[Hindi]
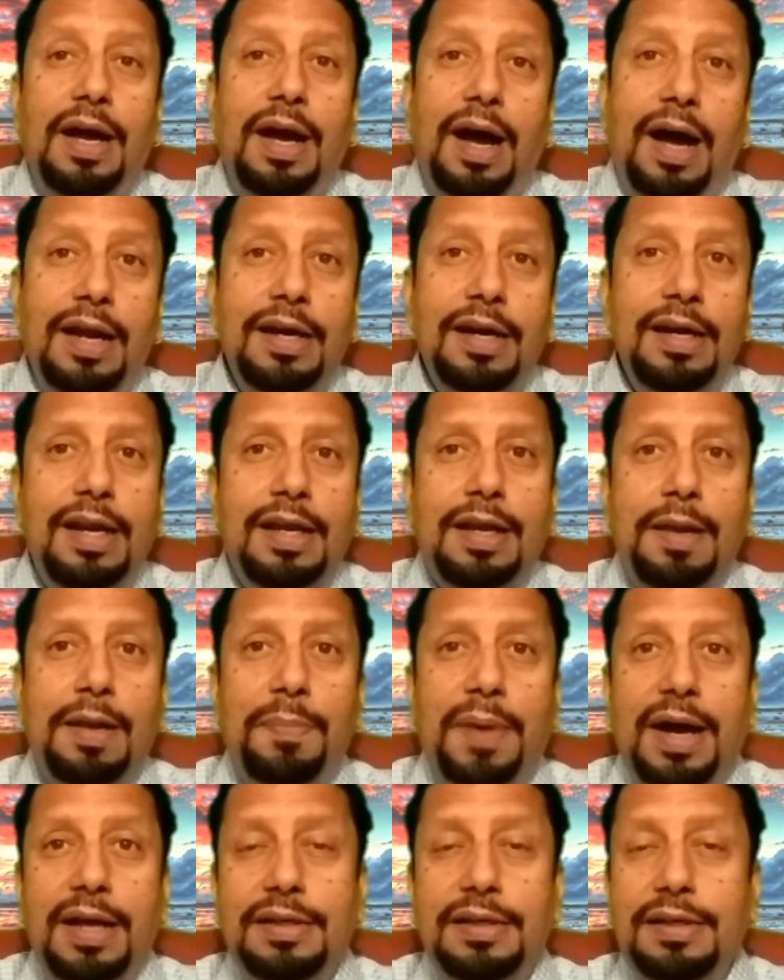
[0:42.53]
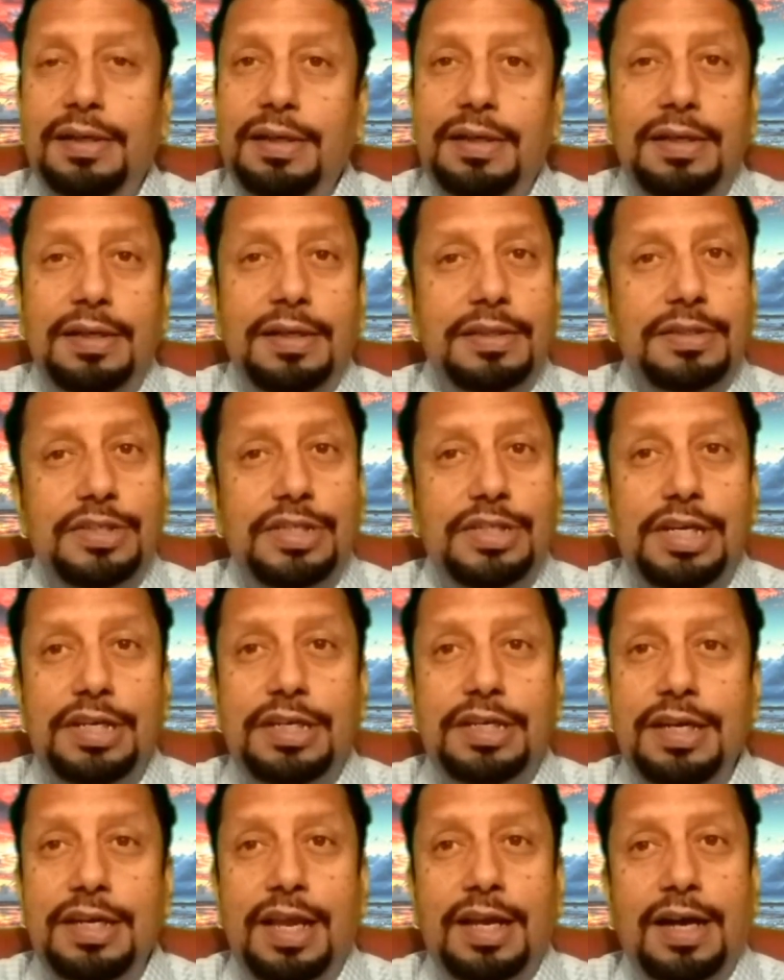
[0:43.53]
हारने के बाद
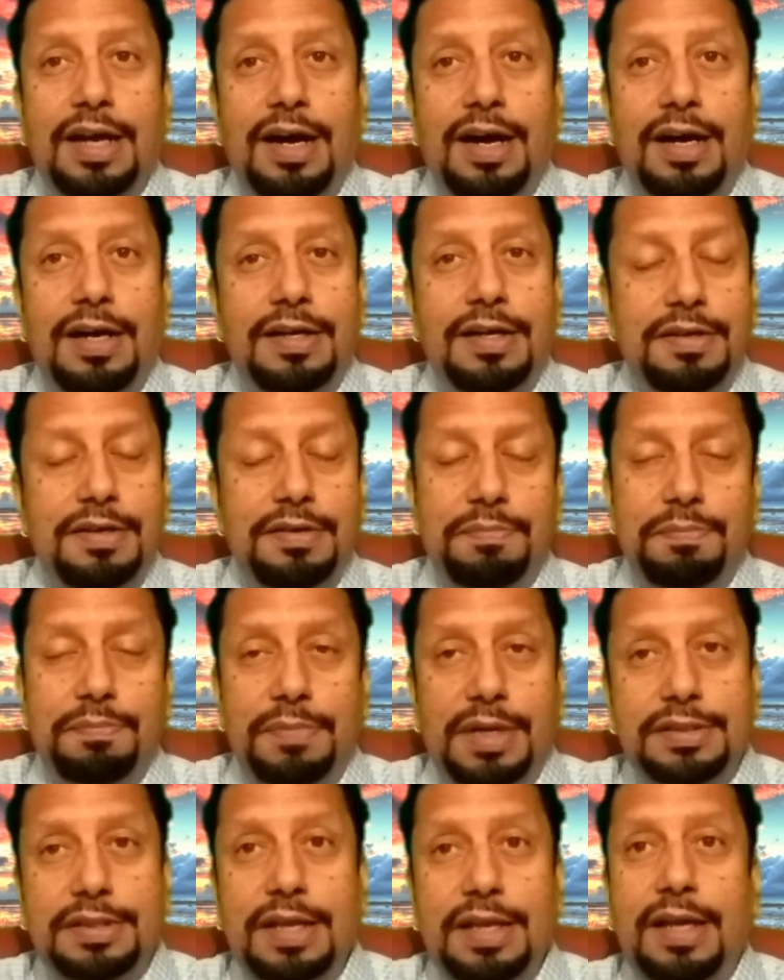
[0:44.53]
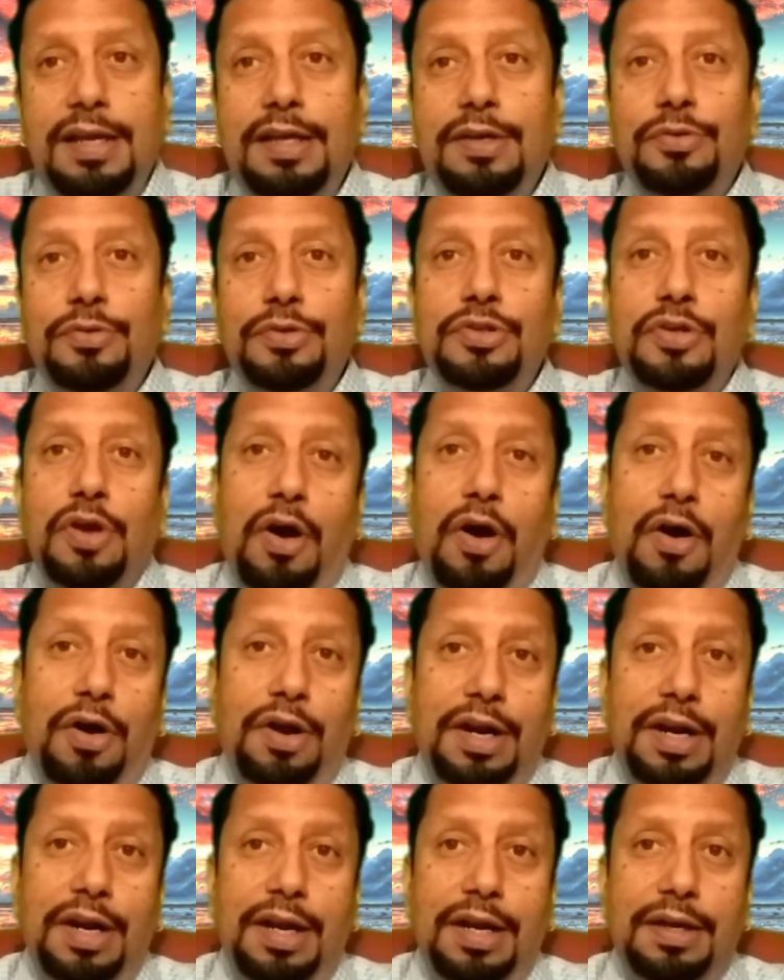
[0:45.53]
जीतने का मजा ही कुछ
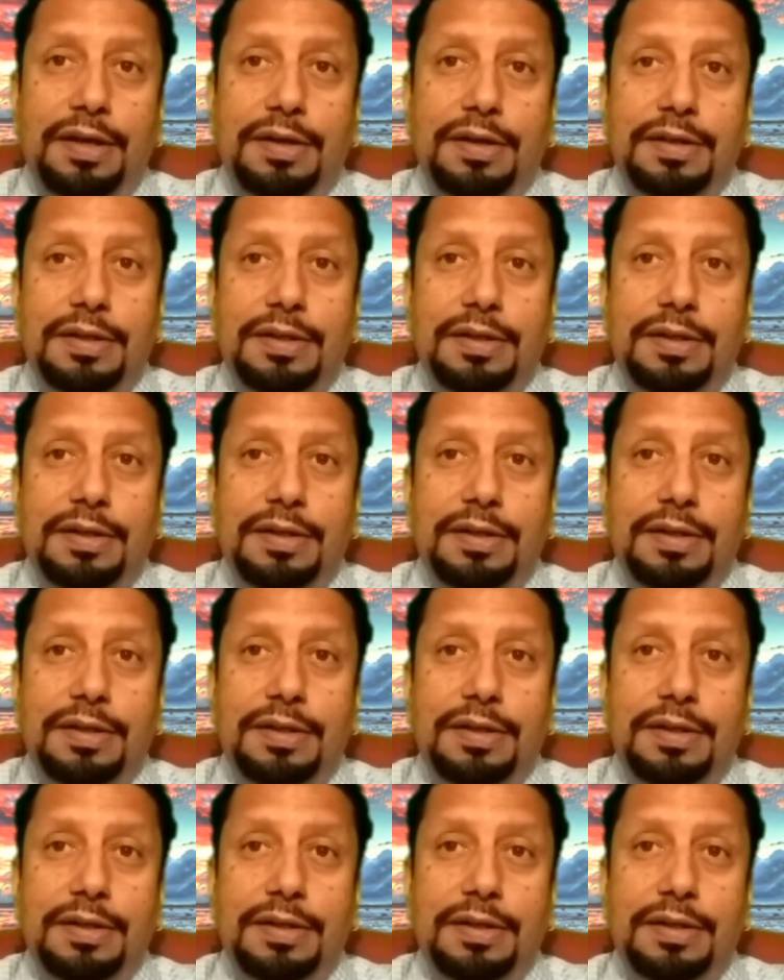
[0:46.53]
और है